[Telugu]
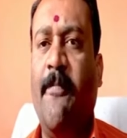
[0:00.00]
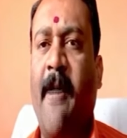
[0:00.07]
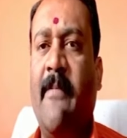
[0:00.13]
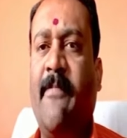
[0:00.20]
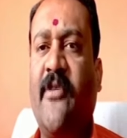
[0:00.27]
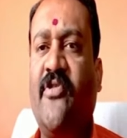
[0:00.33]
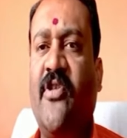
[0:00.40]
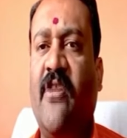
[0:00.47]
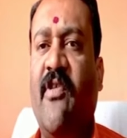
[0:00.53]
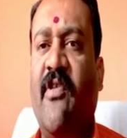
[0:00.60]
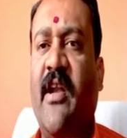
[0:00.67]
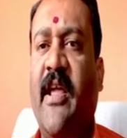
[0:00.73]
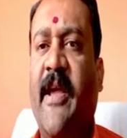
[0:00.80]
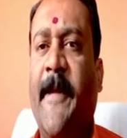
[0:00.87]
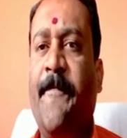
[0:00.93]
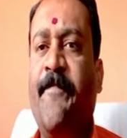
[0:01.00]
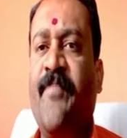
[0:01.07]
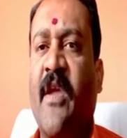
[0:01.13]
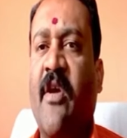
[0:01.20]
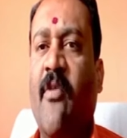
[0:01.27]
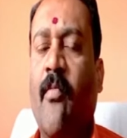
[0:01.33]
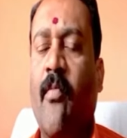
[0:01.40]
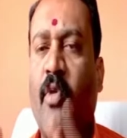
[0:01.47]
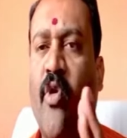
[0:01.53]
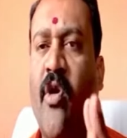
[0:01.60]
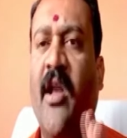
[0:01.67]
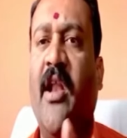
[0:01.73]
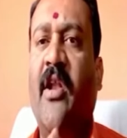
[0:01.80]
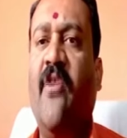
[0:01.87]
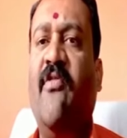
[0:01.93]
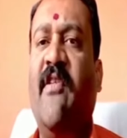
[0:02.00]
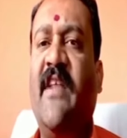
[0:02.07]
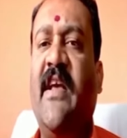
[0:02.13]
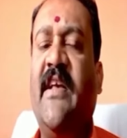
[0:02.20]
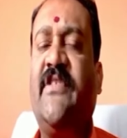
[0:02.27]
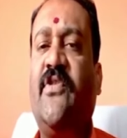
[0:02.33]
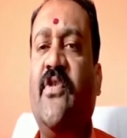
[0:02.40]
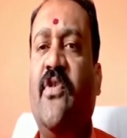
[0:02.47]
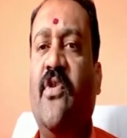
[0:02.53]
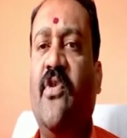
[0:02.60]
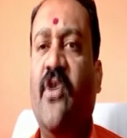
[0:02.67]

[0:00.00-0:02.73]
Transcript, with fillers: పాల్పడుతున్నటువంటి మూకలను వదిలేస్తూ